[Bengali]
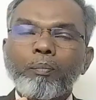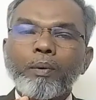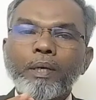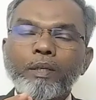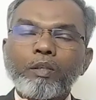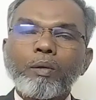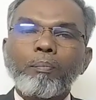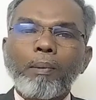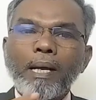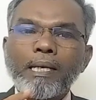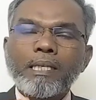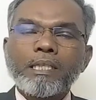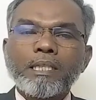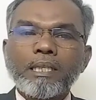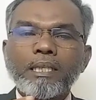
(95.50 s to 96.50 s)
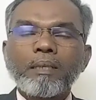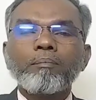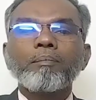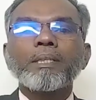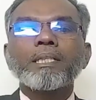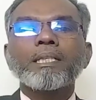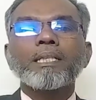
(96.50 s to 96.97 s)
একটু পানির সাথে
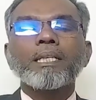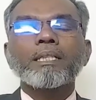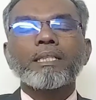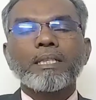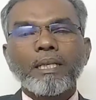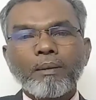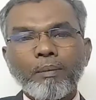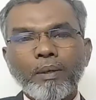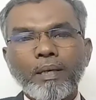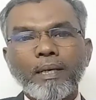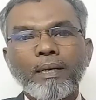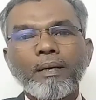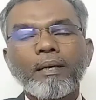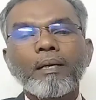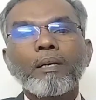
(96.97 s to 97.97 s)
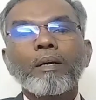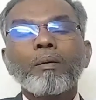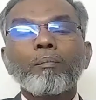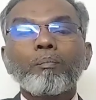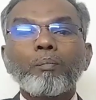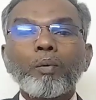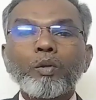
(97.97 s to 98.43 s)
মিশিয়ে সেবনে
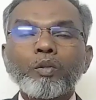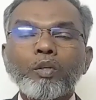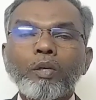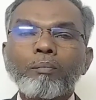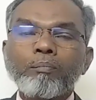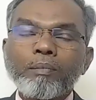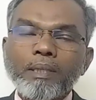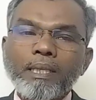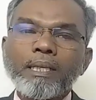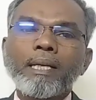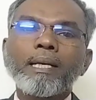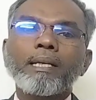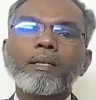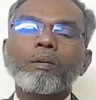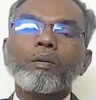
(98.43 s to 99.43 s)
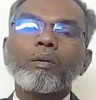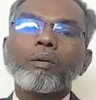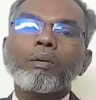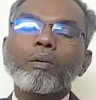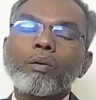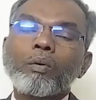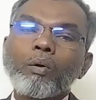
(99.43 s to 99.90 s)
প্রথম দিনেই
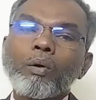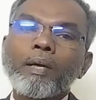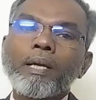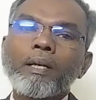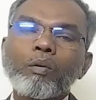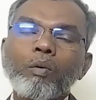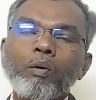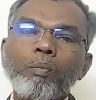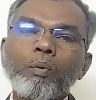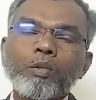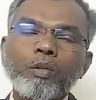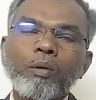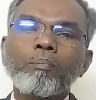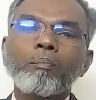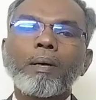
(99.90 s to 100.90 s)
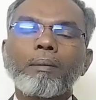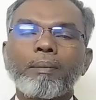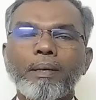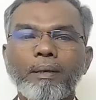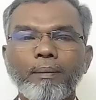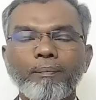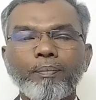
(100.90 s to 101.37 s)
রোগের উপশম
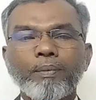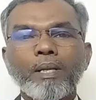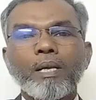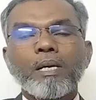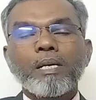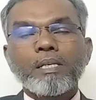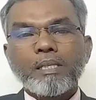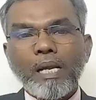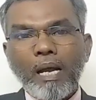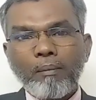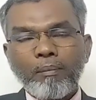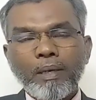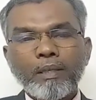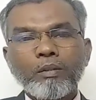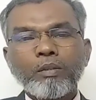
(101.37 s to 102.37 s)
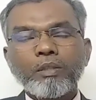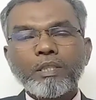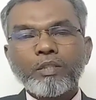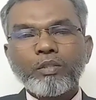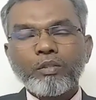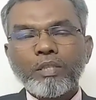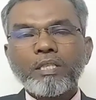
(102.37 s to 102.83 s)
পাবেন সামান্য
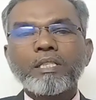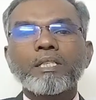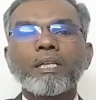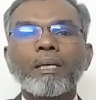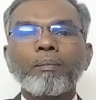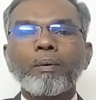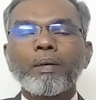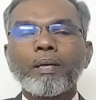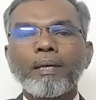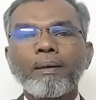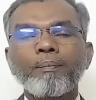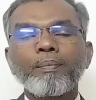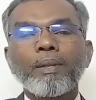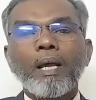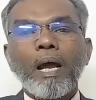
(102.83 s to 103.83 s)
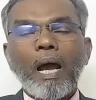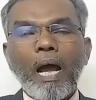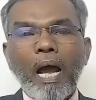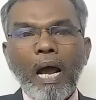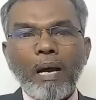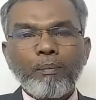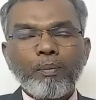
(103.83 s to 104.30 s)
কিছুদিন সেবনে
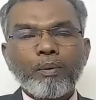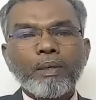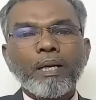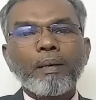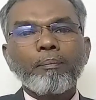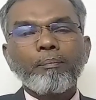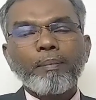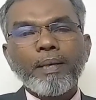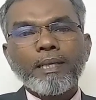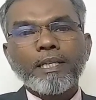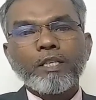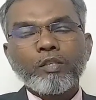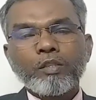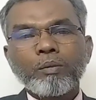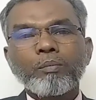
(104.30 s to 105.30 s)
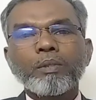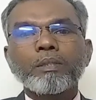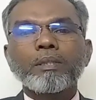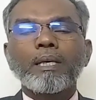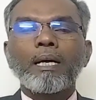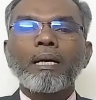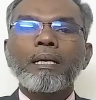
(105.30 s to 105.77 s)
আপনার পেটের
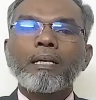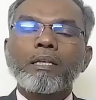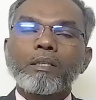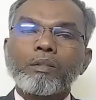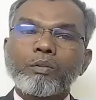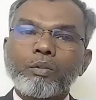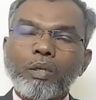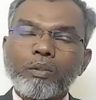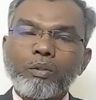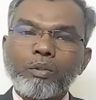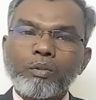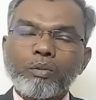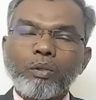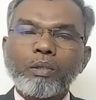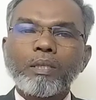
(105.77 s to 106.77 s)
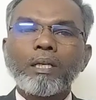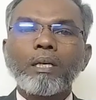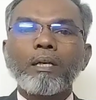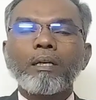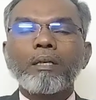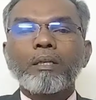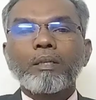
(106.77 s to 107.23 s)
সমস্যা যত জটিল
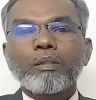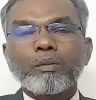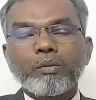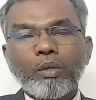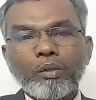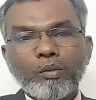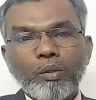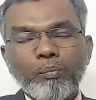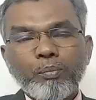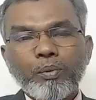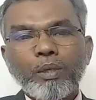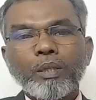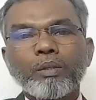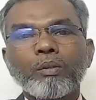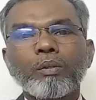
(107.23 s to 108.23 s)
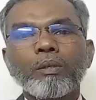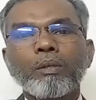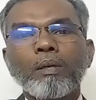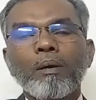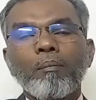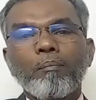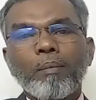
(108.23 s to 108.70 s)
যত পুরাতন
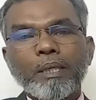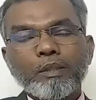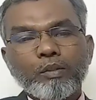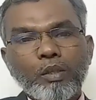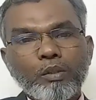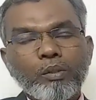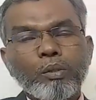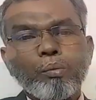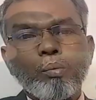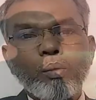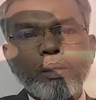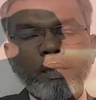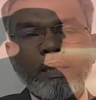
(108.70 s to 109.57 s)
বা যত কঠিনই